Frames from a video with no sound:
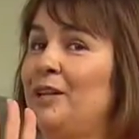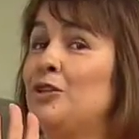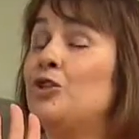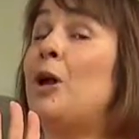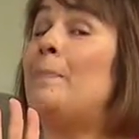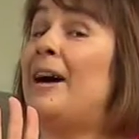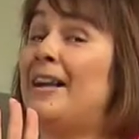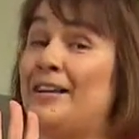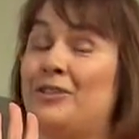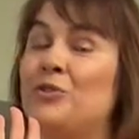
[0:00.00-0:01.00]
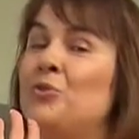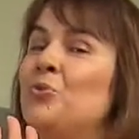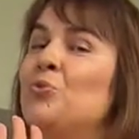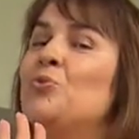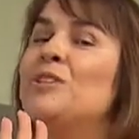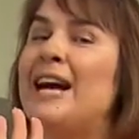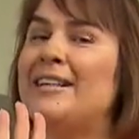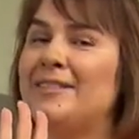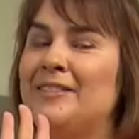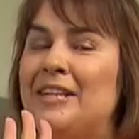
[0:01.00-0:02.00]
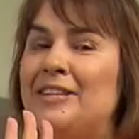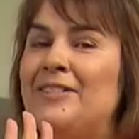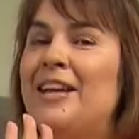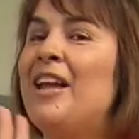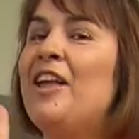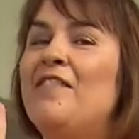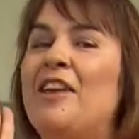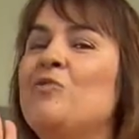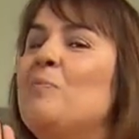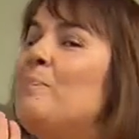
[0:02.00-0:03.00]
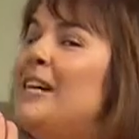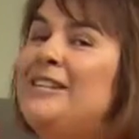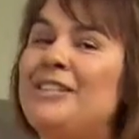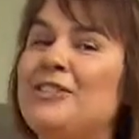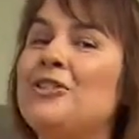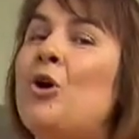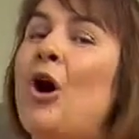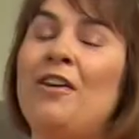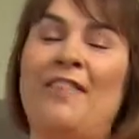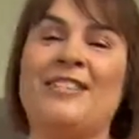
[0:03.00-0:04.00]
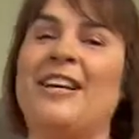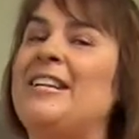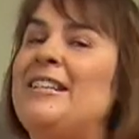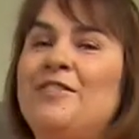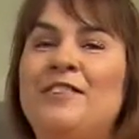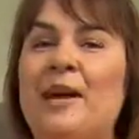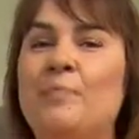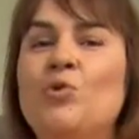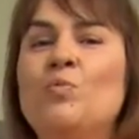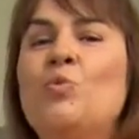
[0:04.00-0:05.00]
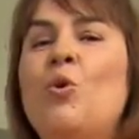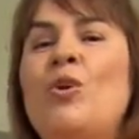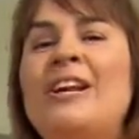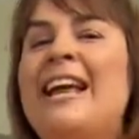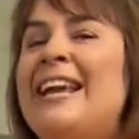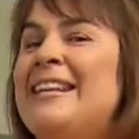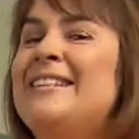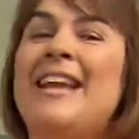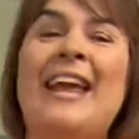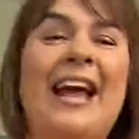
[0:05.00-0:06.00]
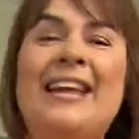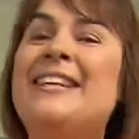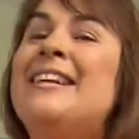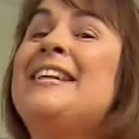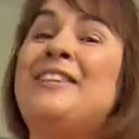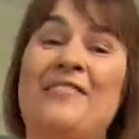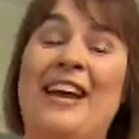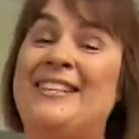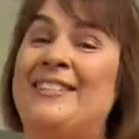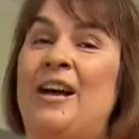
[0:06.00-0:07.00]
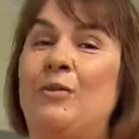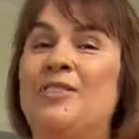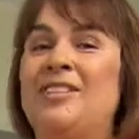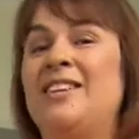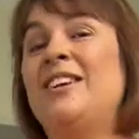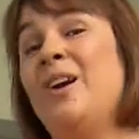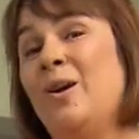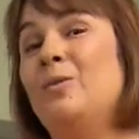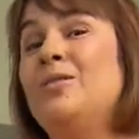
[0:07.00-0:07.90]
Stopp, Alex, tu das nicht. Wenn du Milch ins Kochwasser gießt, wird der Blumenkohl hinterher nicht weißer aussehen und